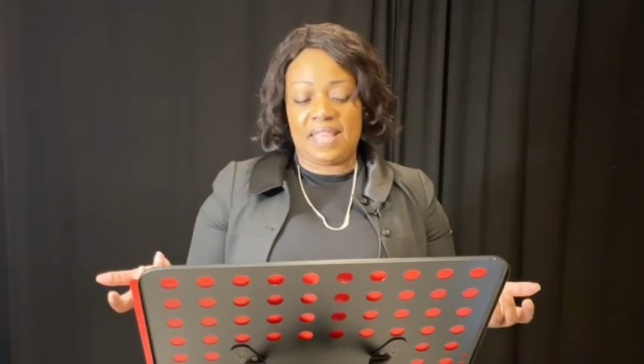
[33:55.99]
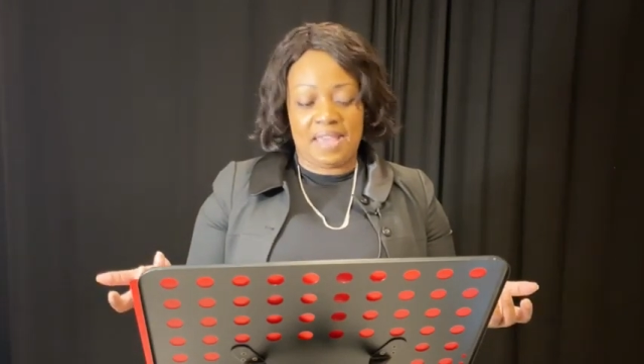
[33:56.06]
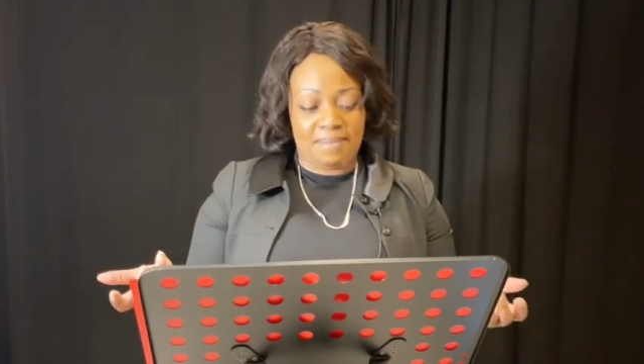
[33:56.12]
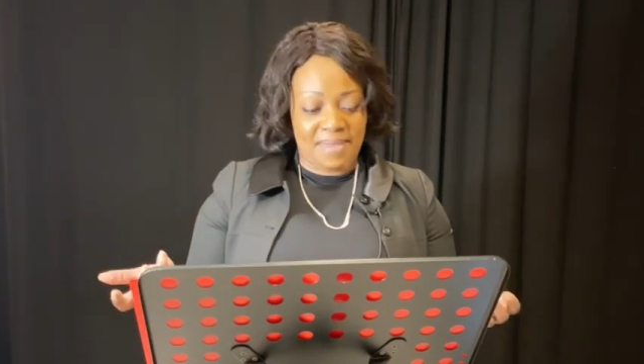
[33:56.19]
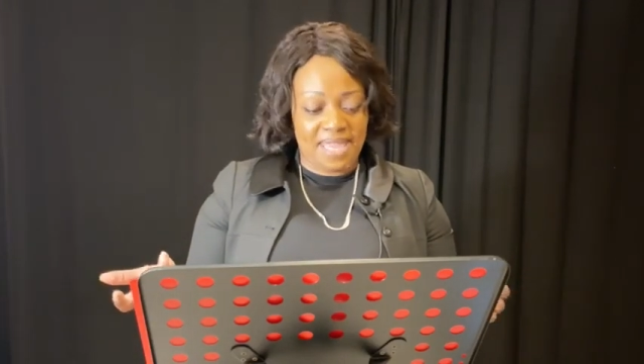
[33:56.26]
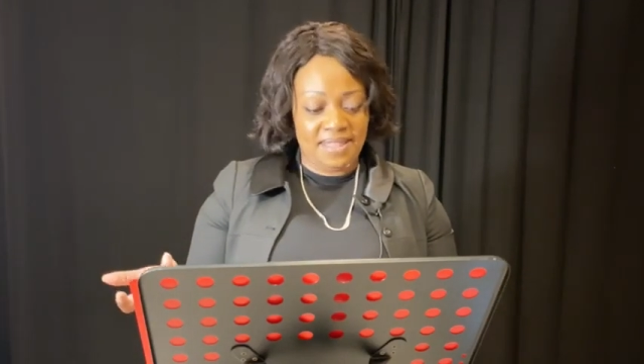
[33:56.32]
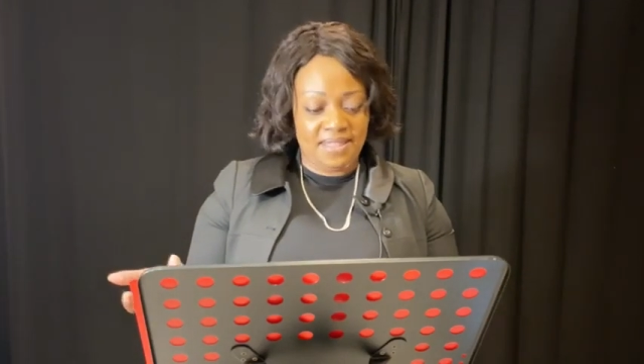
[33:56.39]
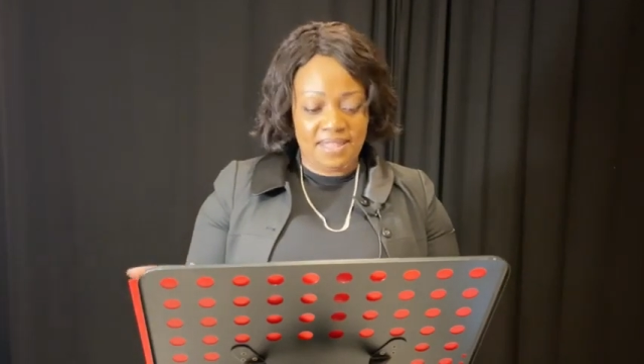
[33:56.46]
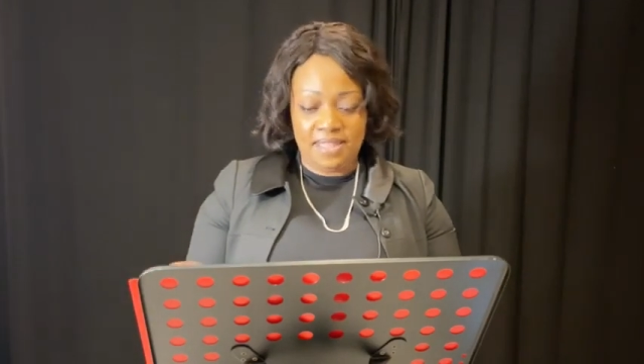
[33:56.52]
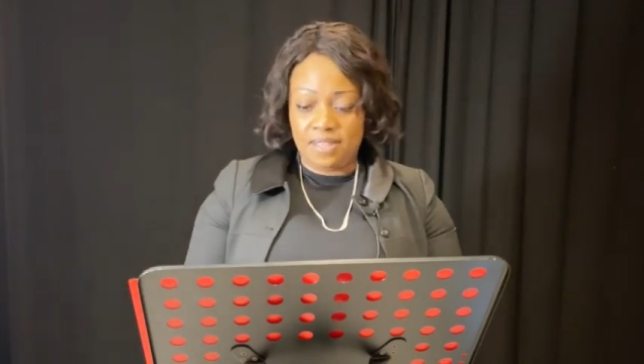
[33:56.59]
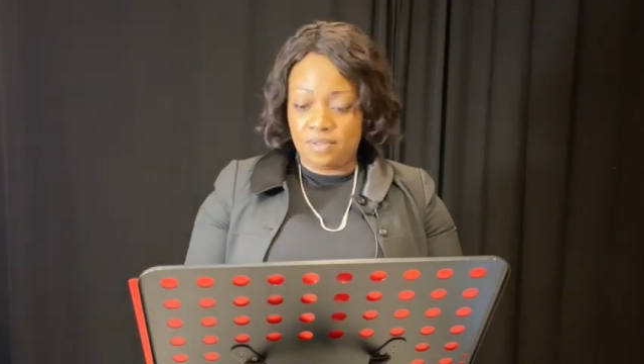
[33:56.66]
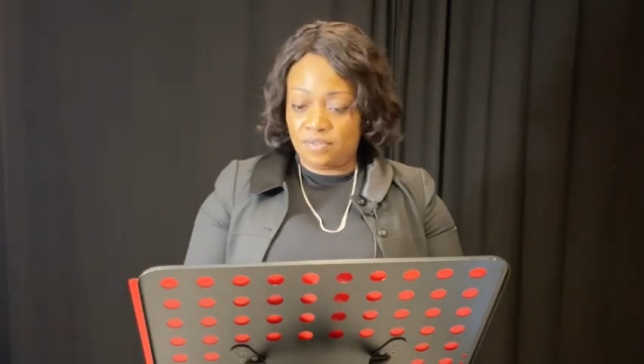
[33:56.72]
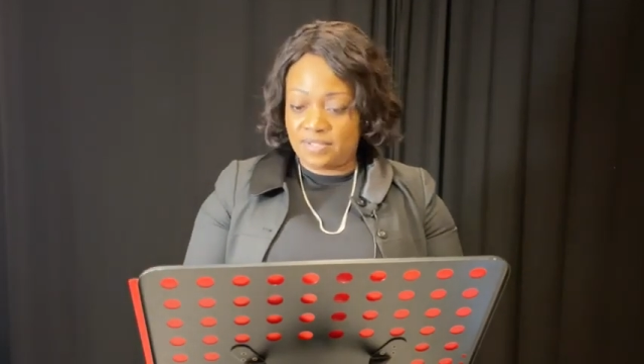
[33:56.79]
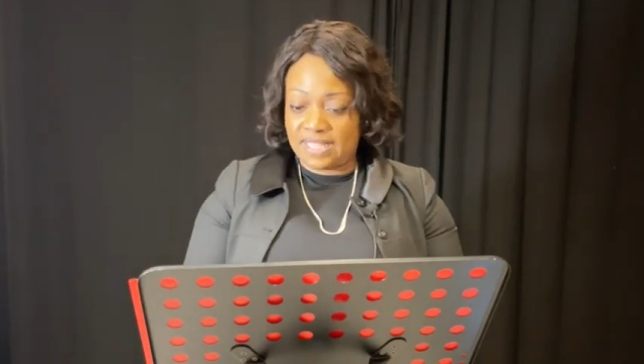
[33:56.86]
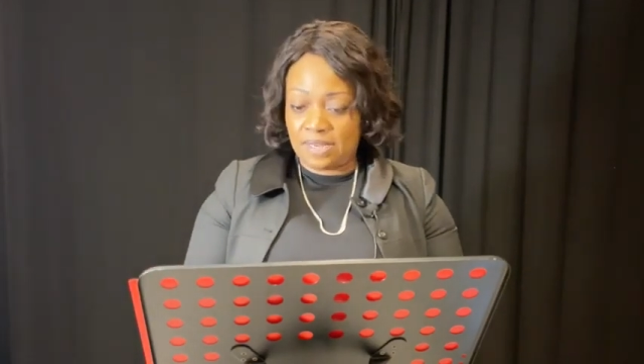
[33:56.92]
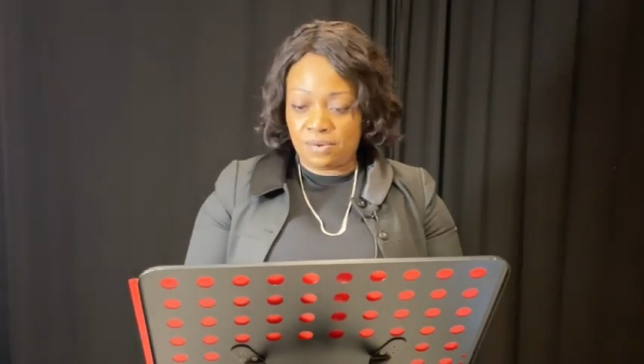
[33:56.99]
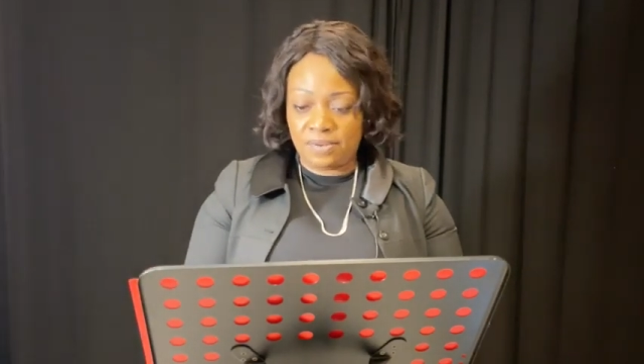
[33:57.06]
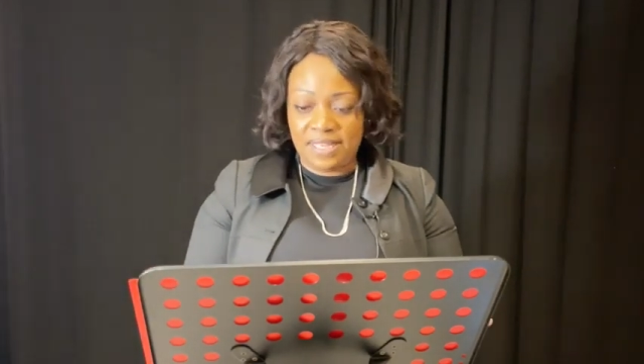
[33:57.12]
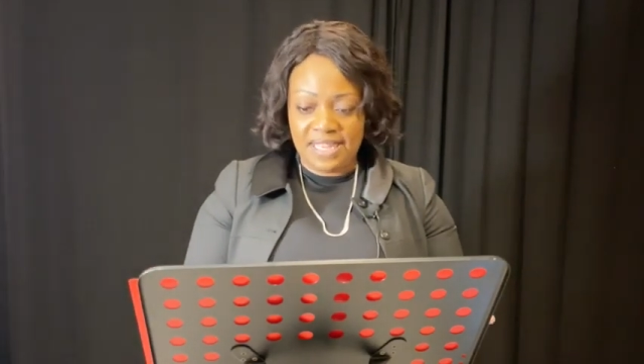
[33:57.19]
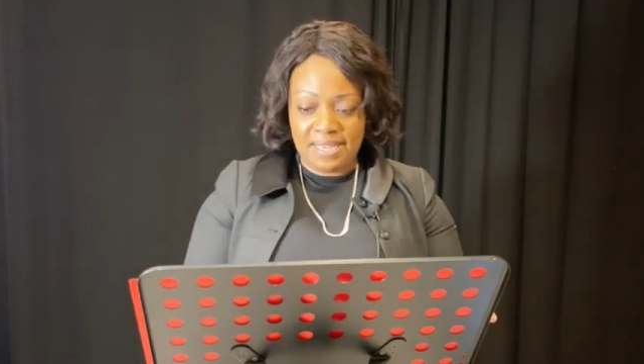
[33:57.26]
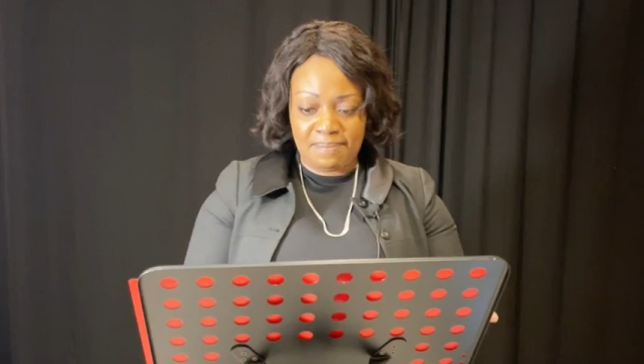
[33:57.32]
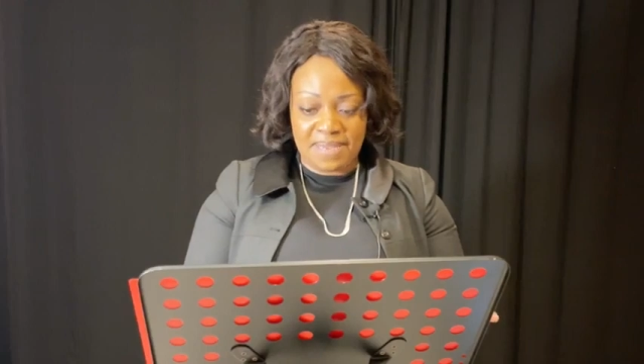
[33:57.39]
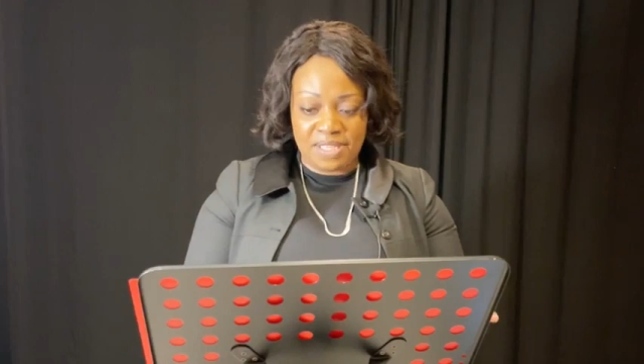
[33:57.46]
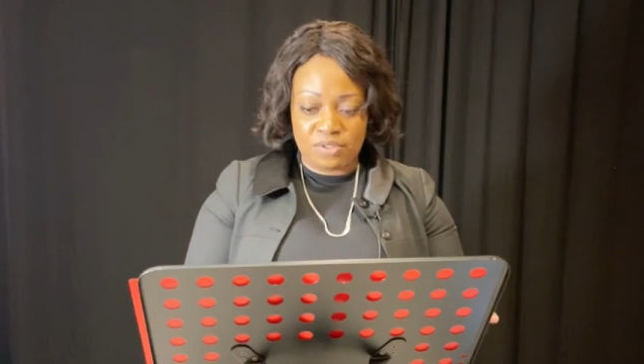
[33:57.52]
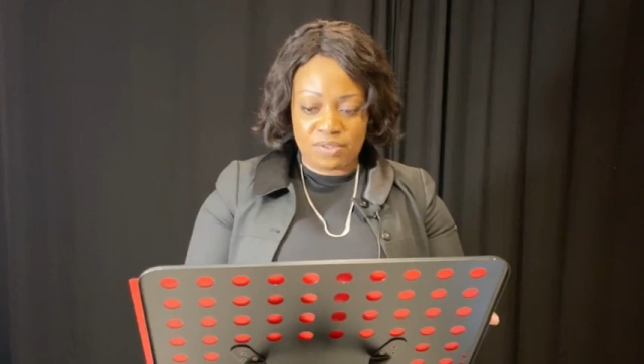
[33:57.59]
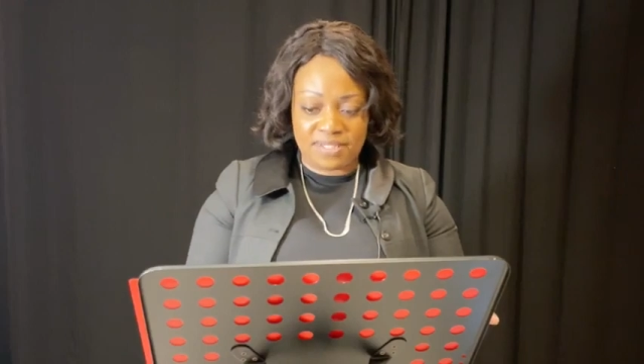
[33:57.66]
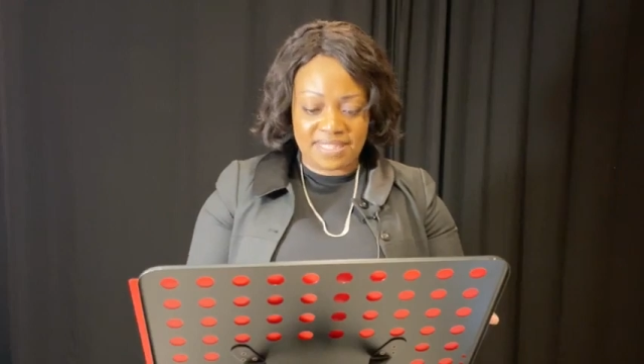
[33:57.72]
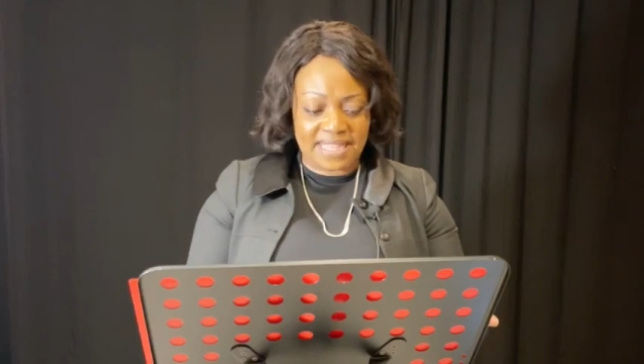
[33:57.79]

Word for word: Amen. Nous allons lire Matthieu